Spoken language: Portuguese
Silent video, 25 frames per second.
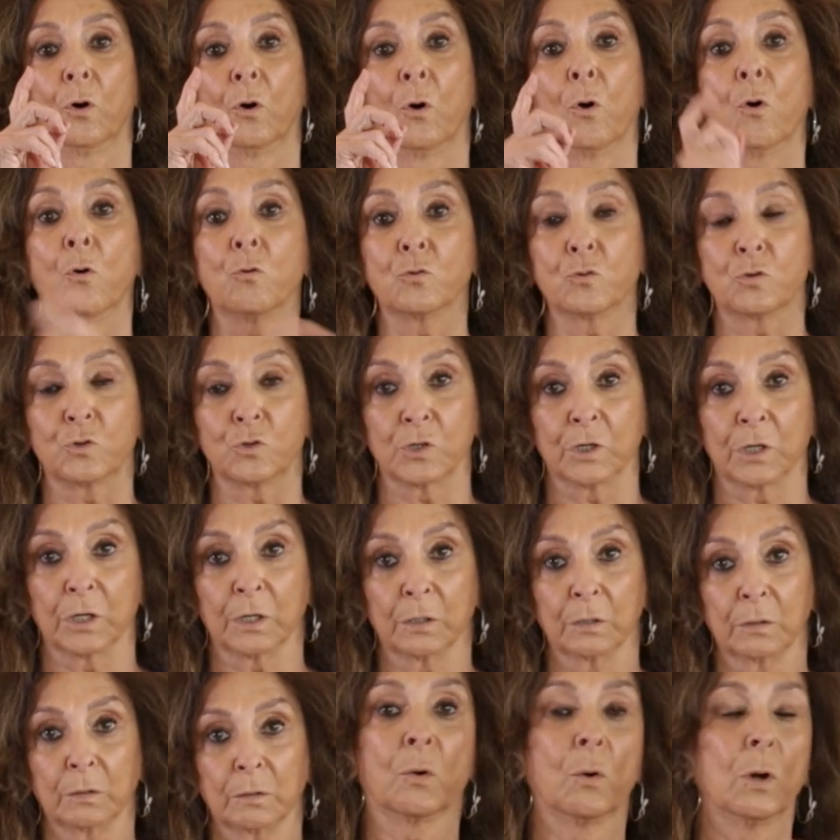XI,
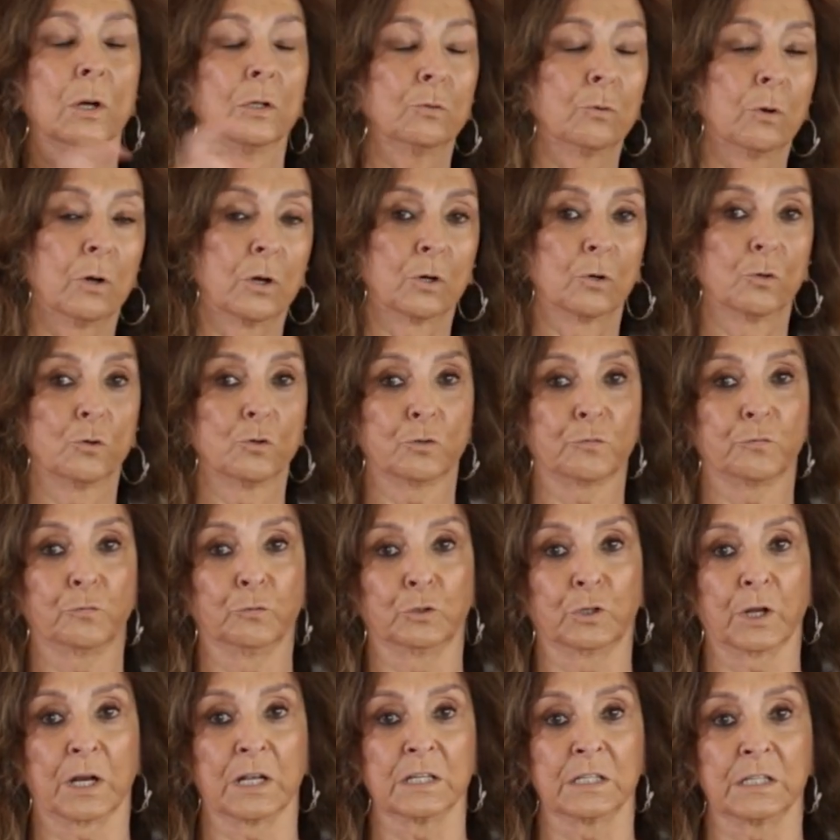quando o arroz
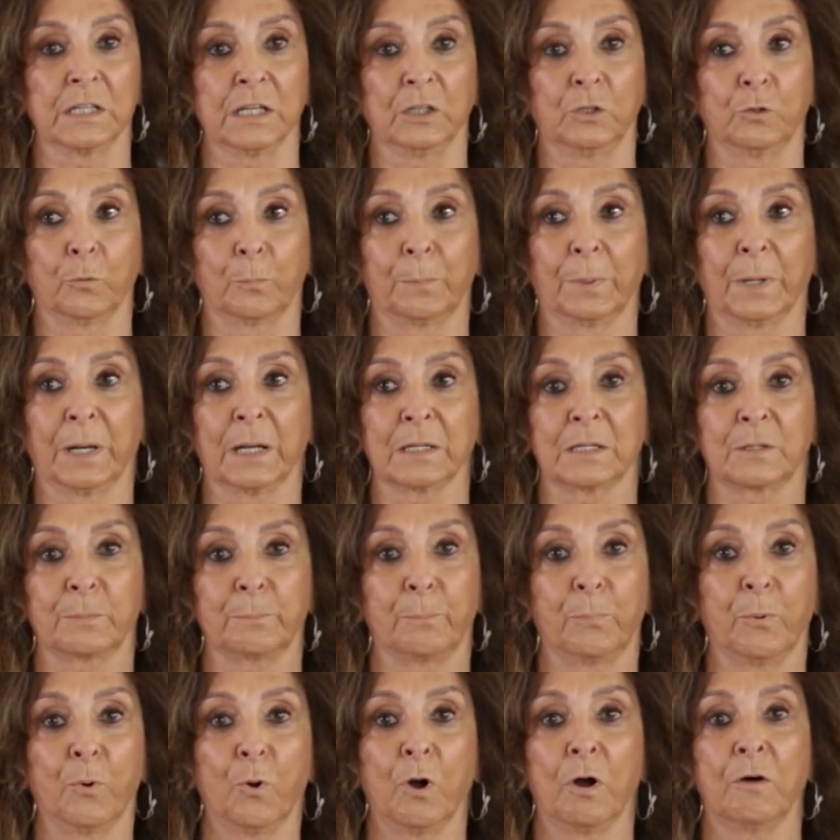foi trazido pelos
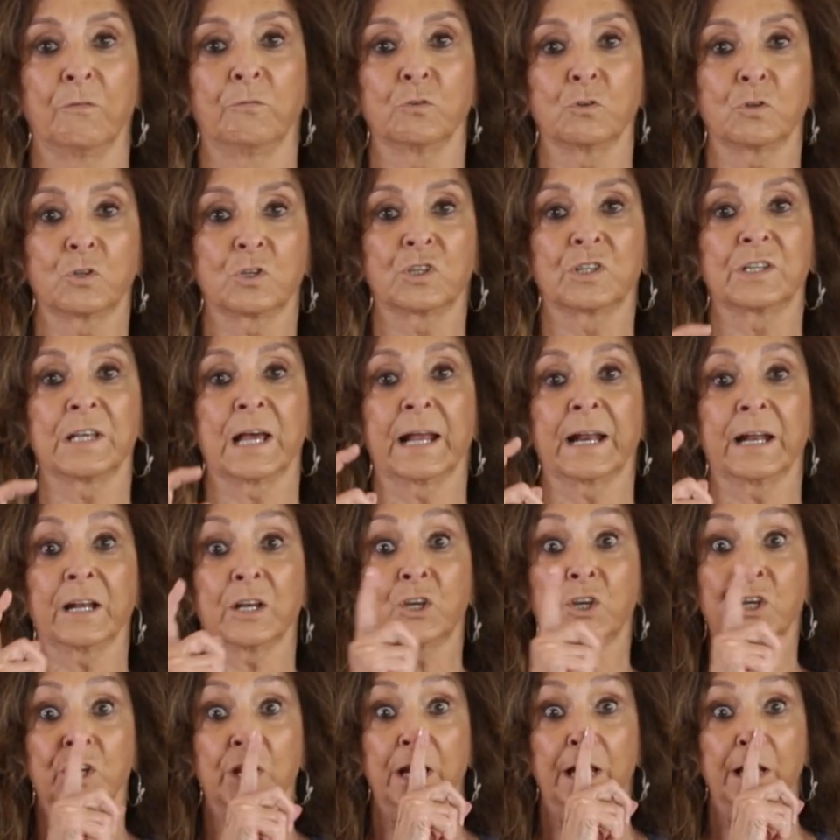povos
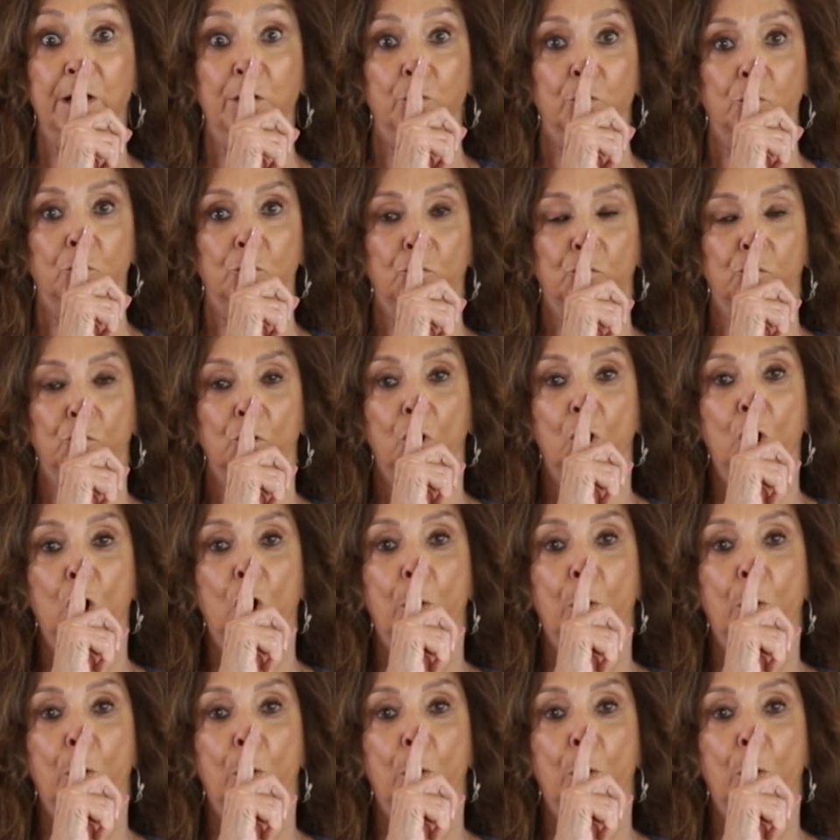saracenos,